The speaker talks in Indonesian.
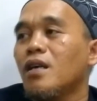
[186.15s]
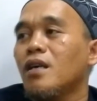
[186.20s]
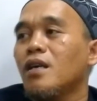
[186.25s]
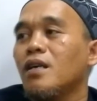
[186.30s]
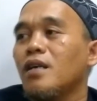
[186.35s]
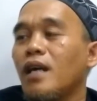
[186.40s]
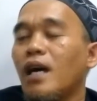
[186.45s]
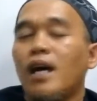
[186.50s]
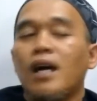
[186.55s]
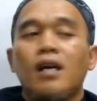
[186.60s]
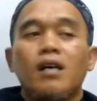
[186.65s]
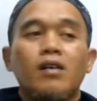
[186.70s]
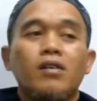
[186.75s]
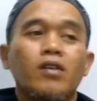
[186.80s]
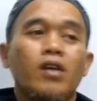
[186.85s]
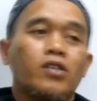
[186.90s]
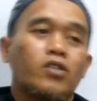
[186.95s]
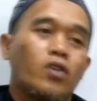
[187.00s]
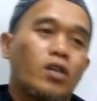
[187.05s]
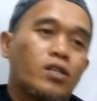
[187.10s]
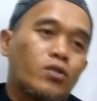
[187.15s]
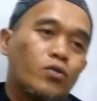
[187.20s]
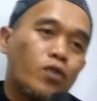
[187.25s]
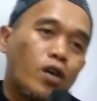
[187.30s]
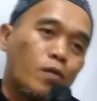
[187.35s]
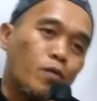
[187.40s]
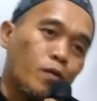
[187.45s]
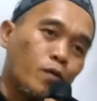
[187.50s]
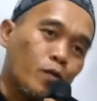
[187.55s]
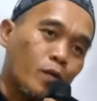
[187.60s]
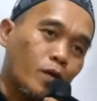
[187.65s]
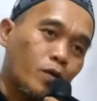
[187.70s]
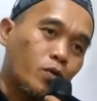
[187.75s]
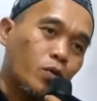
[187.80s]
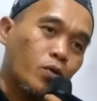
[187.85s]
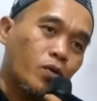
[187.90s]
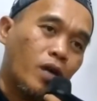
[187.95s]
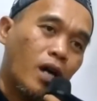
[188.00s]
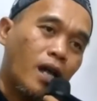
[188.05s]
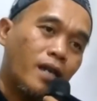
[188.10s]
Ya, ya sholat juga belum tentu
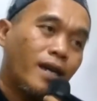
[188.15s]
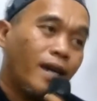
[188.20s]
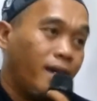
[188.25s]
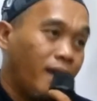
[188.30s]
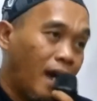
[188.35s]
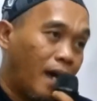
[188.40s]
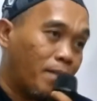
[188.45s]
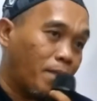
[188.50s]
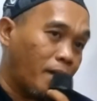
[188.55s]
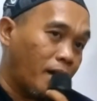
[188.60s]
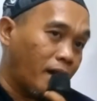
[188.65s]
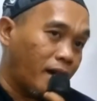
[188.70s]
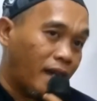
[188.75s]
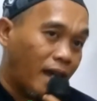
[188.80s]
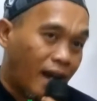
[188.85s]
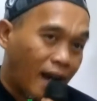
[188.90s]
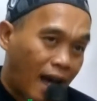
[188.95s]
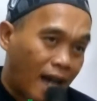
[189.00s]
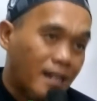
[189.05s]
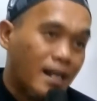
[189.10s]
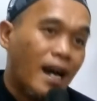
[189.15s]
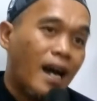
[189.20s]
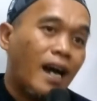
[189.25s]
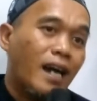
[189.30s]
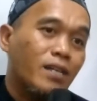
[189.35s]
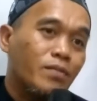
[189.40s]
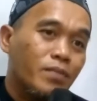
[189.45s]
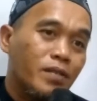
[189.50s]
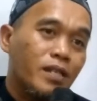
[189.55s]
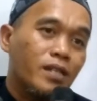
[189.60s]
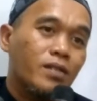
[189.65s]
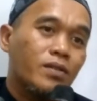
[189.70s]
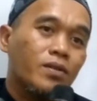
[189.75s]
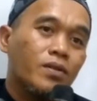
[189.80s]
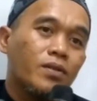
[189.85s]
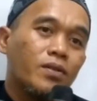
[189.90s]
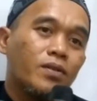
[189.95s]
surga. Ya iya apalagi yang kagak kan begitu.